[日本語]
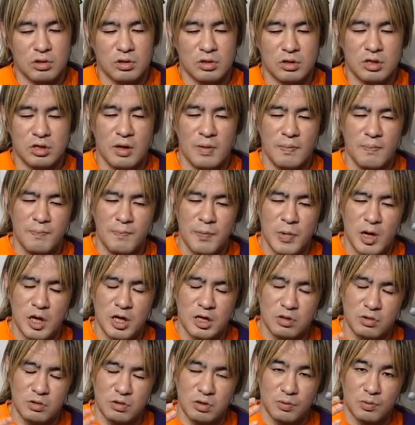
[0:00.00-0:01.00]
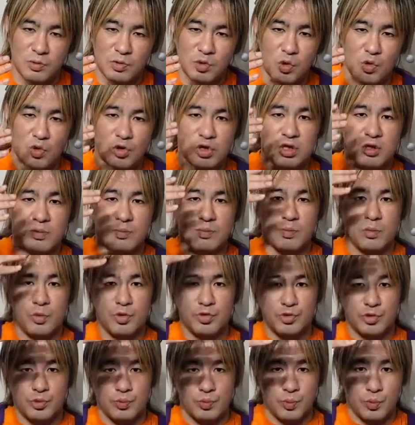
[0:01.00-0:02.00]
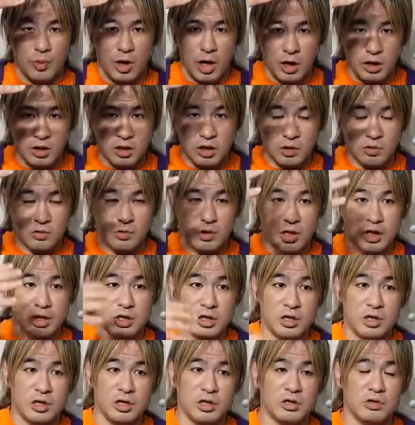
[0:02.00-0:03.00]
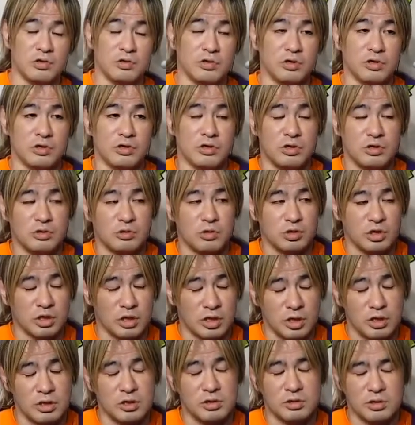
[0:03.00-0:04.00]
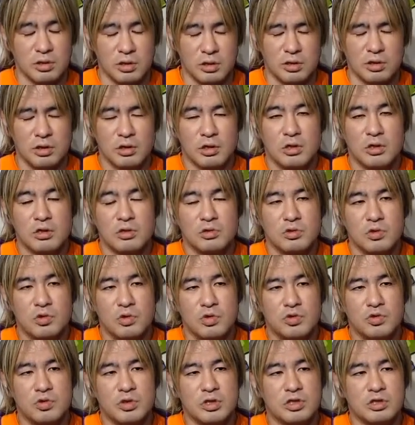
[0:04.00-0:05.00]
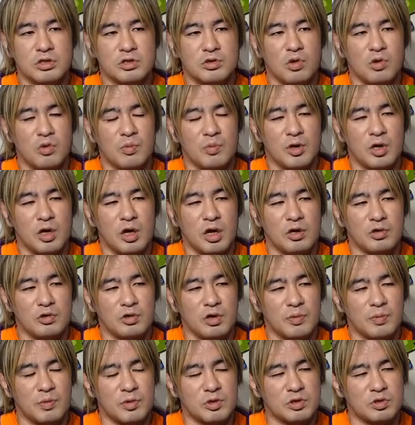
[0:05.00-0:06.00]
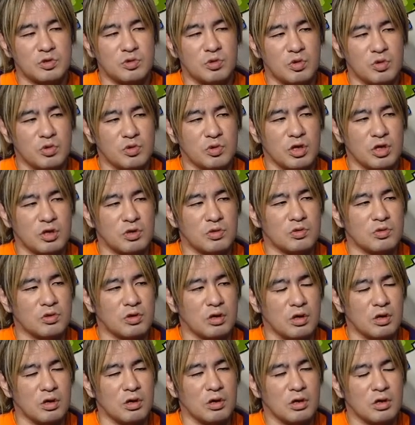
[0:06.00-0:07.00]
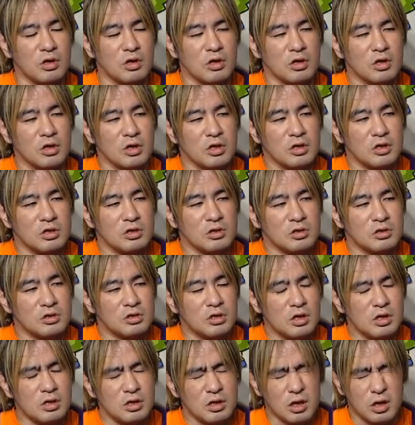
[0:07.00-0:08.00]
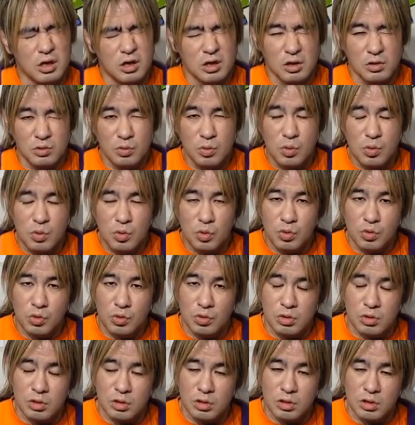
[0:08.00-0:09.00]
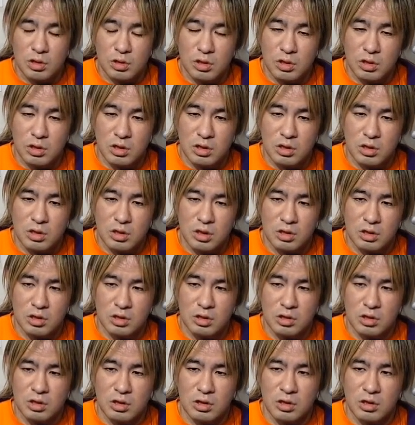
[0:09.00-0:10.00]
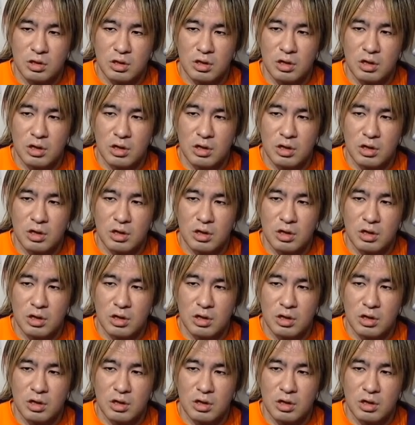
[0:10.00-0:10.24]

先輩って言っても特にもっとはるか上にいる人じゃないですか。そういう人たちに褒められるのはやっぱすごい嬉しくて、なんだっけな、どこの試合だったっけな、